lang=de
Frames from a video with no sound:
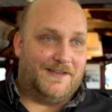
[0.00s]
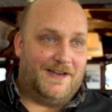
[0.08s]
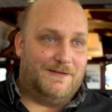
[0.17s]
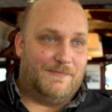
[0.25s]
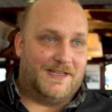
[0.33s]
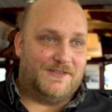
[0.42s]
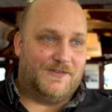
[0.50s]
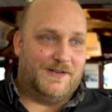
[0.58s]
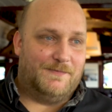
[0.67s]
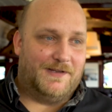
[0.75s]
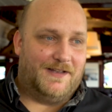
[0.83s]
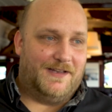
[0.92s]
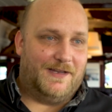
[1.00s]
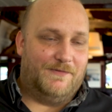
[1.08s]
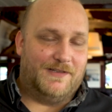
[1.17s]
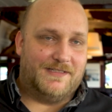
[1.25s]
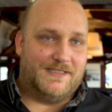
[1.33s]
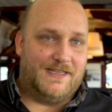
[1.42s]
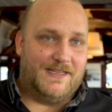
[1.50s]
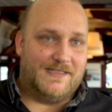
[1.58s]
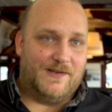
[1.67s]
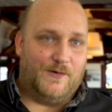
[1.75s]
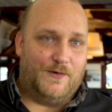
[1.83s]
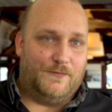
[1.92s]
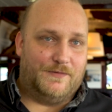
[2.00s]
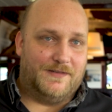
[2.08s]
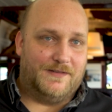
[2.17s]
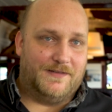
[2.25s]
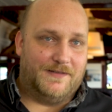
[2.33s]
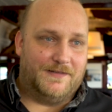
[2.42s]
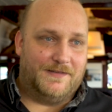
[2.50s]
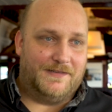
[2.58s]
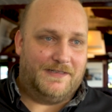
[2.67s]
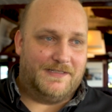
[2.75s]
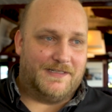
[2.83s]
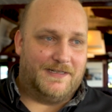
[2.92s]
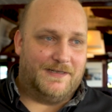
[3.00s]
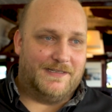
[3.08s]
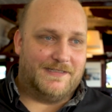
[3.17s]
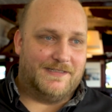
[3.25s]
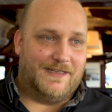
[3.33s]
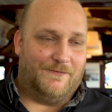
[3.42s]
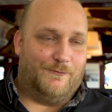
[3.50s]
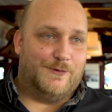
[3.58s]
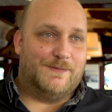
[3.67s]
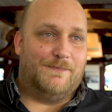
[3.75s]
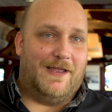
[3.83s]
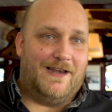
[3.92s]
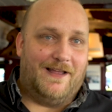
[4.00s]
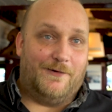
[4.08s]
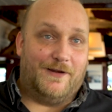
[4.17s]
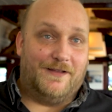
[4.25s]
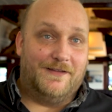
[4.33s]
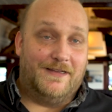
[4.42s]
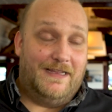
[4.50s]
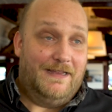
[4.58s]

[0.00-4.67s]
gerade im Restaurantbereich haben wir es sehr, sehr oft, äh, äh, dass halt die Gäste sagen, wo sind Bella oder